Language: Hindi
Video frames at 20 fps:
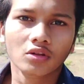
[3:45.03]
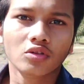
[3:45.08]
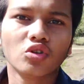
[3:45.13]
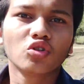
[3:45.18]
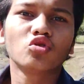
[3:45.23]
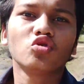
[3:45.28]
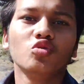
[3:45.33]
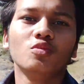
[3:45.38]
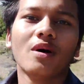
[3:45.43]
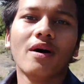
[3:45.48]

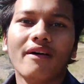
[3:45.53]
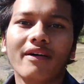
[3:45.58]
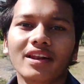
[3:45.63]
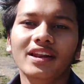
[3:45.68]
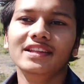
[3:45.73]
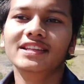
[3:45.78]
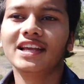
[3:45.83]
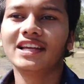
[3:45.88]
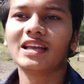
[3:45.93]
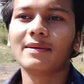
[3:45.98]
तो सुबह
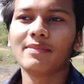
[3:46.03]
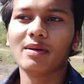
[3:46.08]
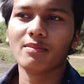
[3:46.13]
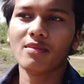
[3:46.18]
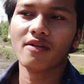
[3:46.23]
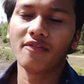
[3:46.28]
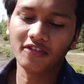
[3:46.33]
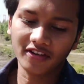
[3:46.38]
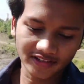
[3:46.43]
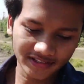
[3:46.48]
वाली जगह पे
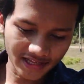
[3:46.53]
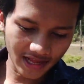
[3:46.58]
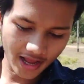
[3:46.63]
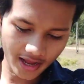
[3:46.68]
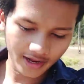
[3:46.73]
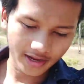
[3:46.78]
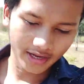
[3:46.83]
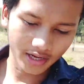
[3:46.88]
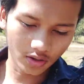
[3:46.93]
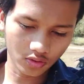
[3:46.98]
मैं फिर से आ
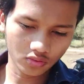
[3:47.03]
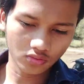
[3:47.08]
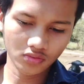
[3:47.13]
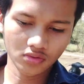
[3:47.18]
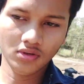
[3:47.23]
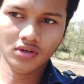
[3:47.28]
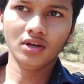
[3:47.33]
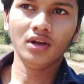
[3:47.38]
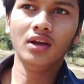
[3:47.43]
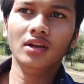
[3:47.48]
गया हूँ
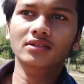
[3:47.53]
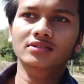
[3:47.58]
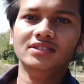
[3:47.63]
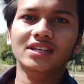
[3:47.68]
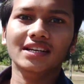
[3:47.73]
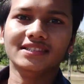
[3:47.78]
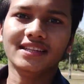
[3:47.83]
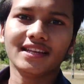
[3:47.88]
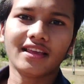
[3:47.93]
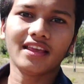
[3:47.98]

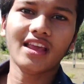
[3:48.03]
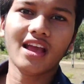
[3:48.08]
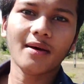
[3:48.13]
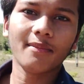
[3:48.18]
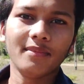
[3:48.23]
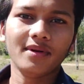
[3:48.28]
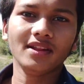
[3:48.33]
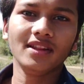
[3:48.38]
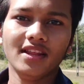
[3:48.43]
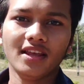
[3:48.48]
जैसे कि
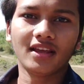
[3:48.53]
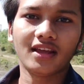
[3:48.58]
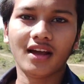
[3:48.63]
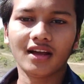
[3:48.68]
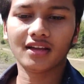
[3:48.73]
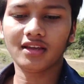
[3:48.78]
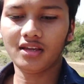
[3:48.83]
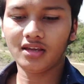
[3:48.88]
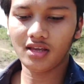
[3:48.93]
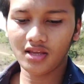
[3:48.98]
आपने
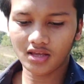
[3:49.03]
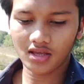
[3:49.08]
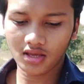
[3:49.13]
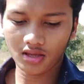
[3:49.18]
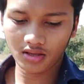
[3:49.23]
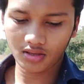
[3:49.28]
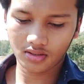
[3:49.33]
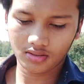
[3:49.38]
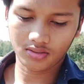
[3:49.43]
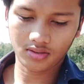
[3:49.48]
देखा कि
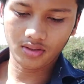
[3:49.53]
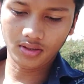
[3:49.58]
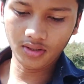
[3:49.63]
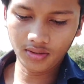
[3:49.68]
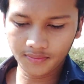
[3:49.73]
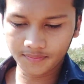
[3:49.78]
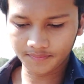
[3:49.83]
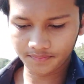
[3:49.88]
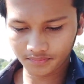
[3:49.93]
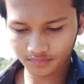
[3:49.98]

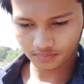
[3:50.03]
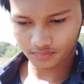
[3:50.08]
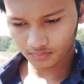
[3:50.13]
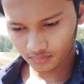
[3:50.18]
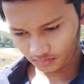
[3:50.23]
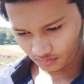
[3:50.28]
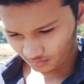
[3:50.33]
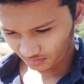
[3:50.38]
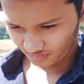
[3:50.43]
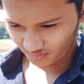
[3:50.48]

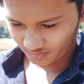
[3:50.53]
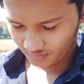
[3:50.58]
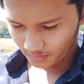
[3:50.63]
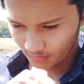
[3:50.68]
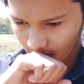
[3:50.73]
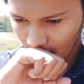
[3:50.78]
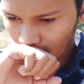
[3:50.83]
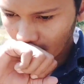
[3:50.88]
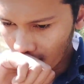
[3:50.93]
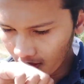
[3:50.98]

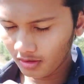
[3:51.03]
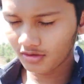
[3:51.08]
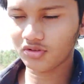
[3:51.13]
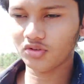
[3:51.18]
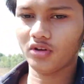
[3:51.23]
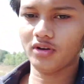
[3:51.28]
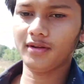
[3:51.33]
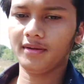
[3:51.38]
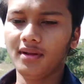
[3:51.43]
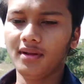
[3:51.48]
सॉरी